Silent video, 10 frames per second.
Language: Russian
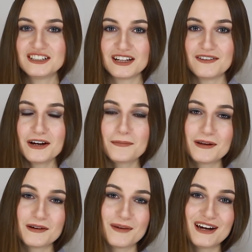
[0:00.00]
человек
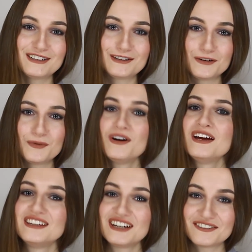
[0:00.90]
понимает, что ему
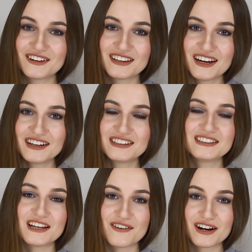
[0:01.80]
не хватает
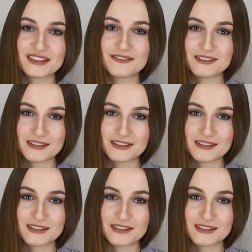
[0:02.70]
словарного